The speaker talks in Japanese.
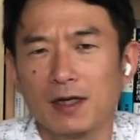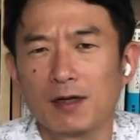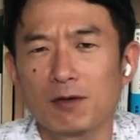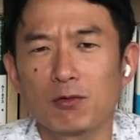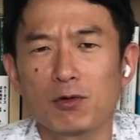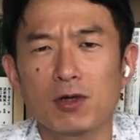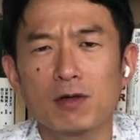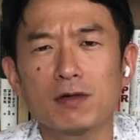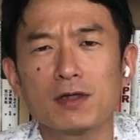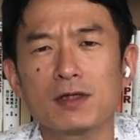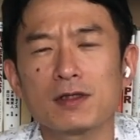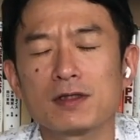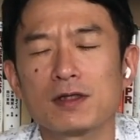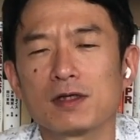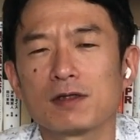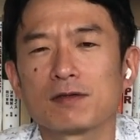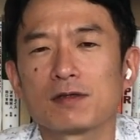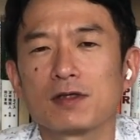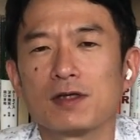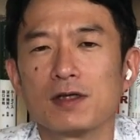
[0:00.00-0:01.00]
これはですね
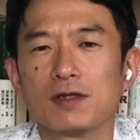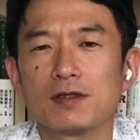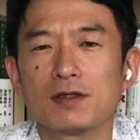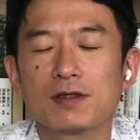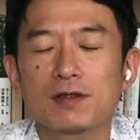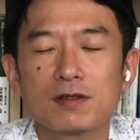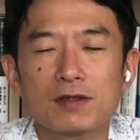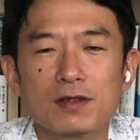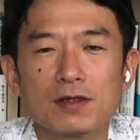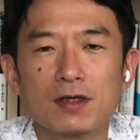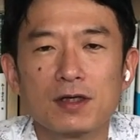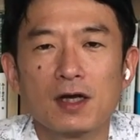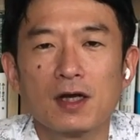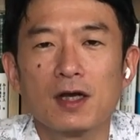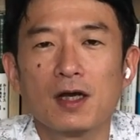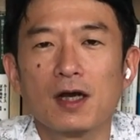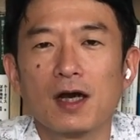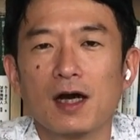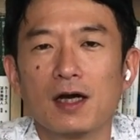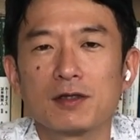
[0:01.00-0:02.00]
先日
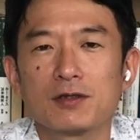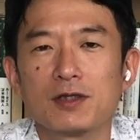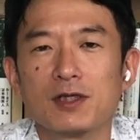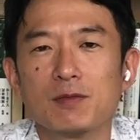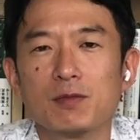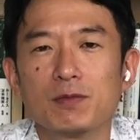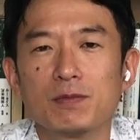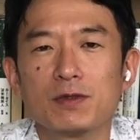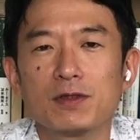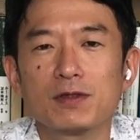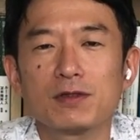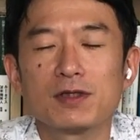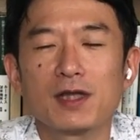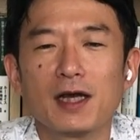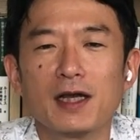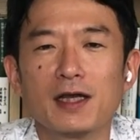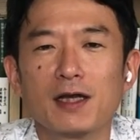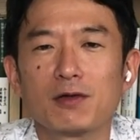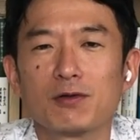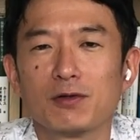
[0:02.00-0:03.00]

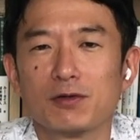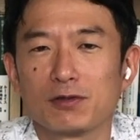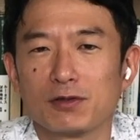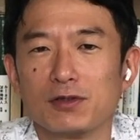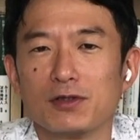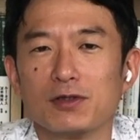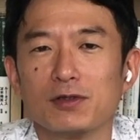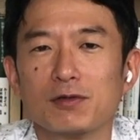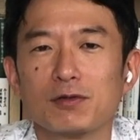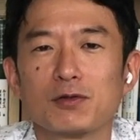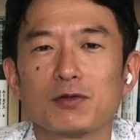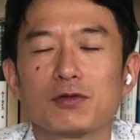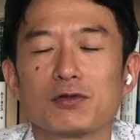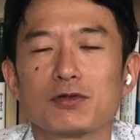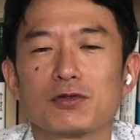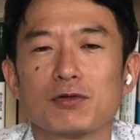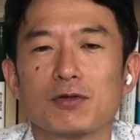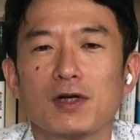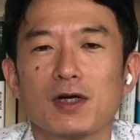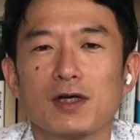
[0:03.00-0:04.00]
アクティブブックダイアログの読
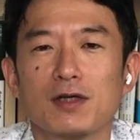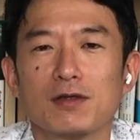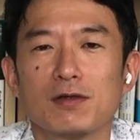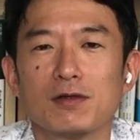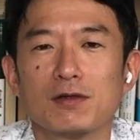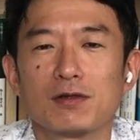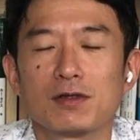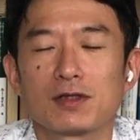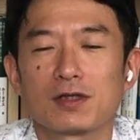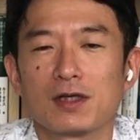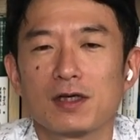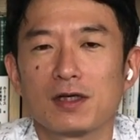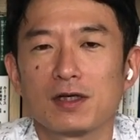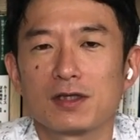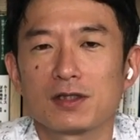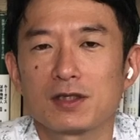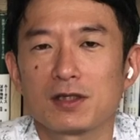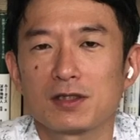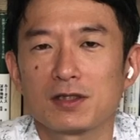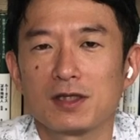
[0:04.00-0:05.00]
書会というのに参
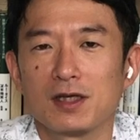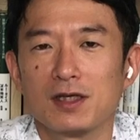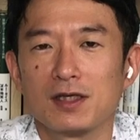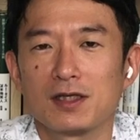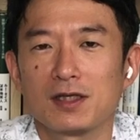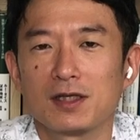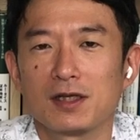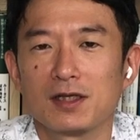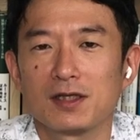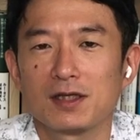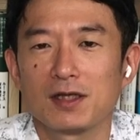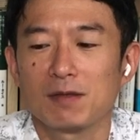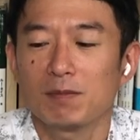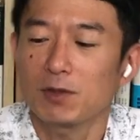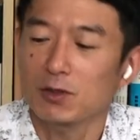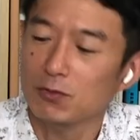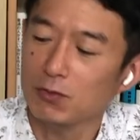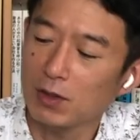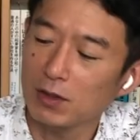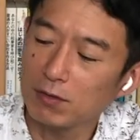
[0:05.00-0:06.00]
加させていただいて、
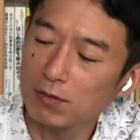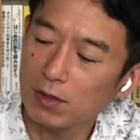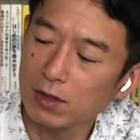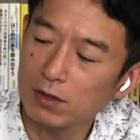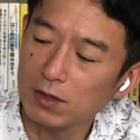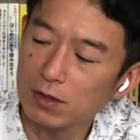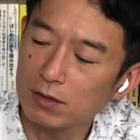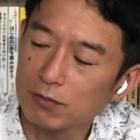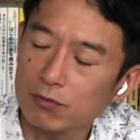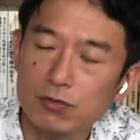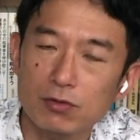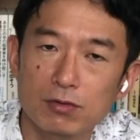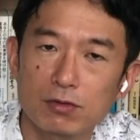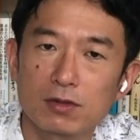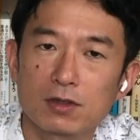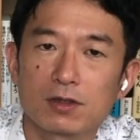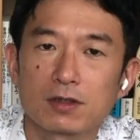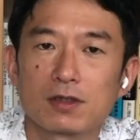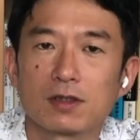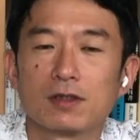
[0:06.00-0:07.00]
それの課題図書
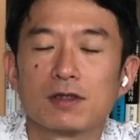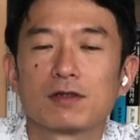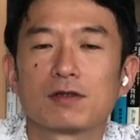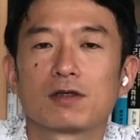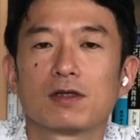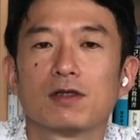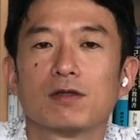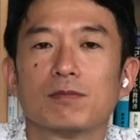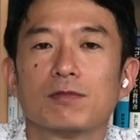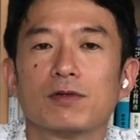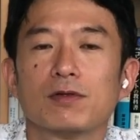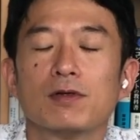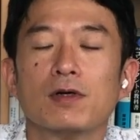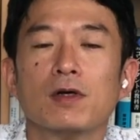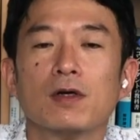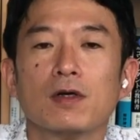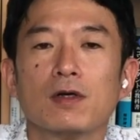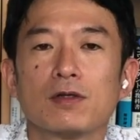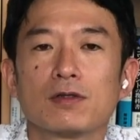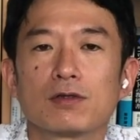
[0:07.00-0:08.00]
だったんですけども、
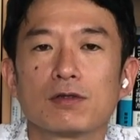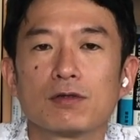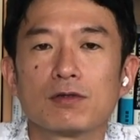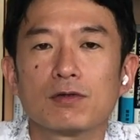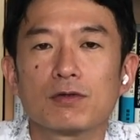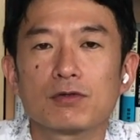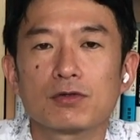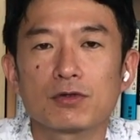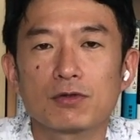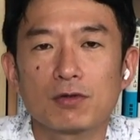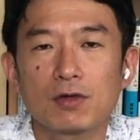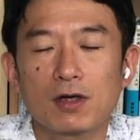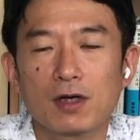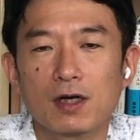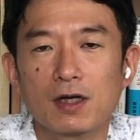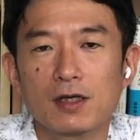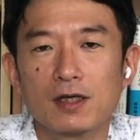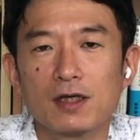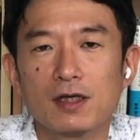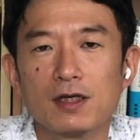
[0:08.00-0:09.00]
その読書
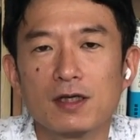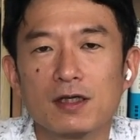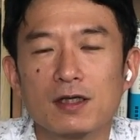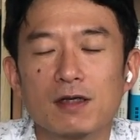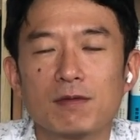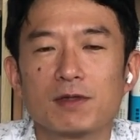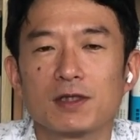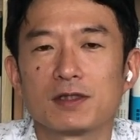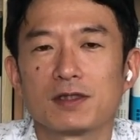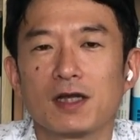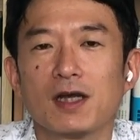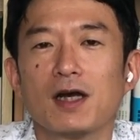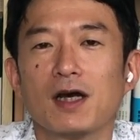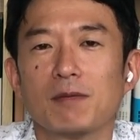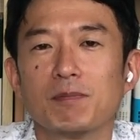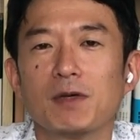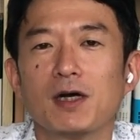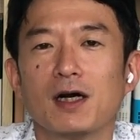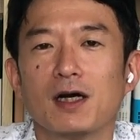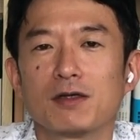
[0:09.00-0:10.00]
会ではですね、
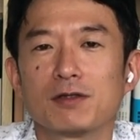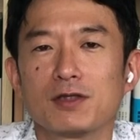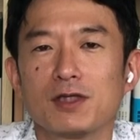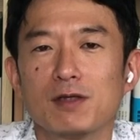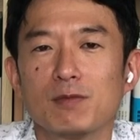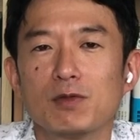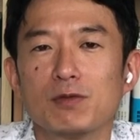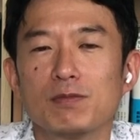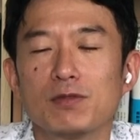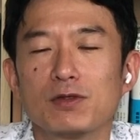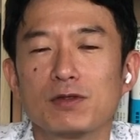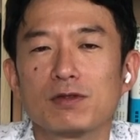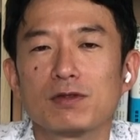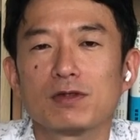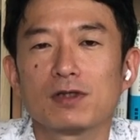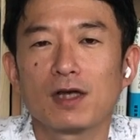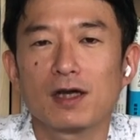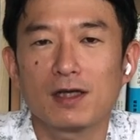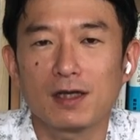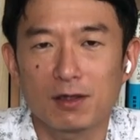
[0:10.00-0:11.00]

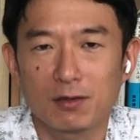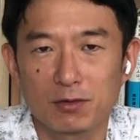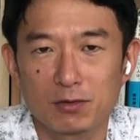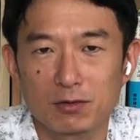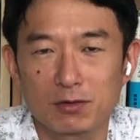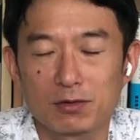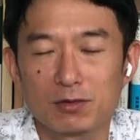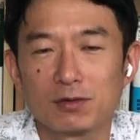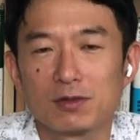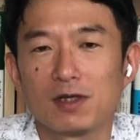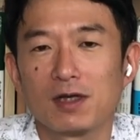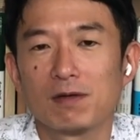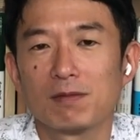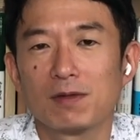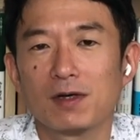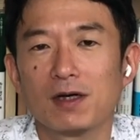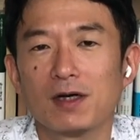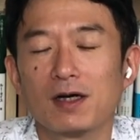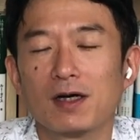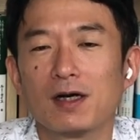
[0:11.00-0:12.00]
アクティブブックダイアログで
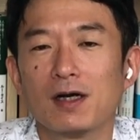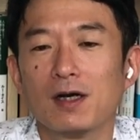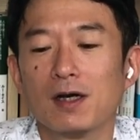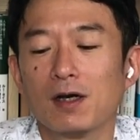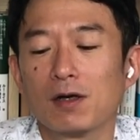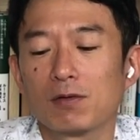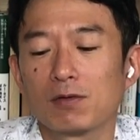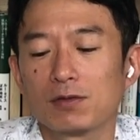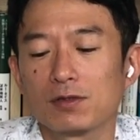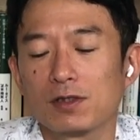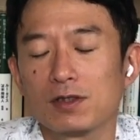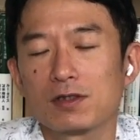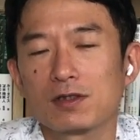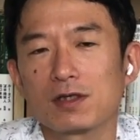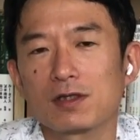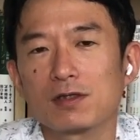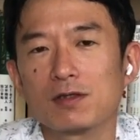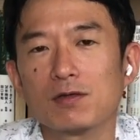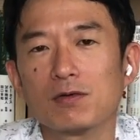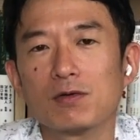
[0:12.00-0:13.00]
はこの1
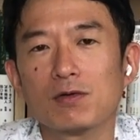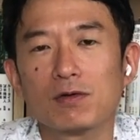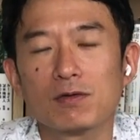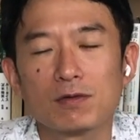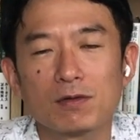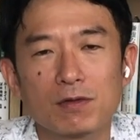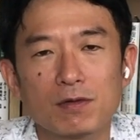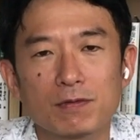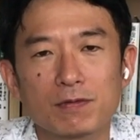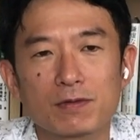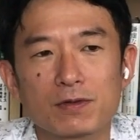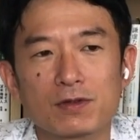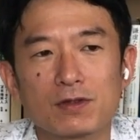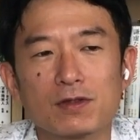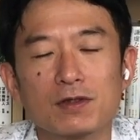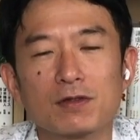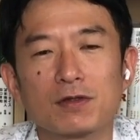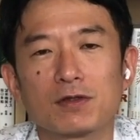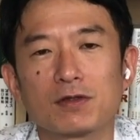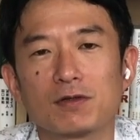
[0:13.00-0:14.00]
冊の本を複
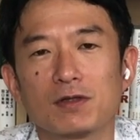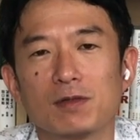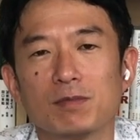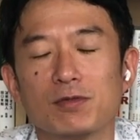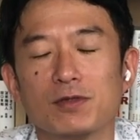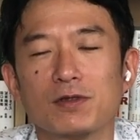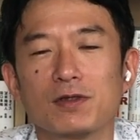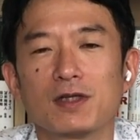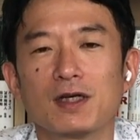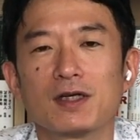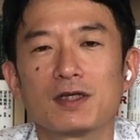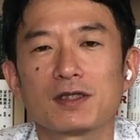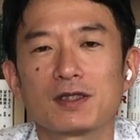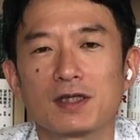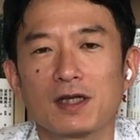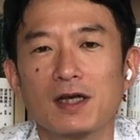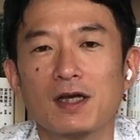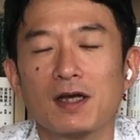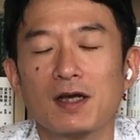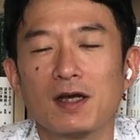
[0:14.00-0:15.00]
数の人で分担し
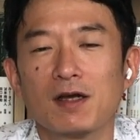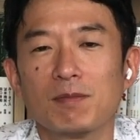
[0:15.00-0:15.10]
て、